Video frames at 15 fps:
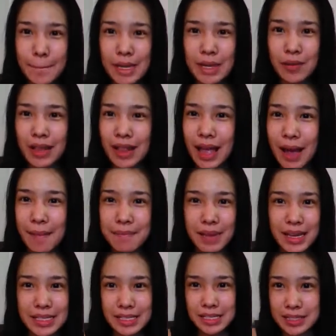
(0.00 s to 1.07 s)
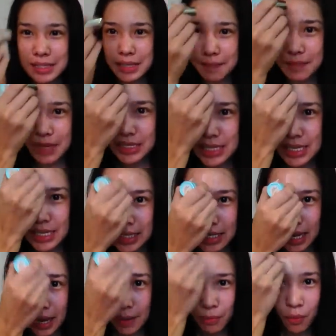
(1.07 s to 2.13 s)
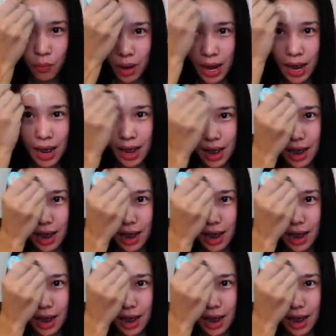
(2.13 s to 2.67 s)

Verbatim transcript: มีเวลาไม่ถึง 10 นาทีค่ะ เพราะว่า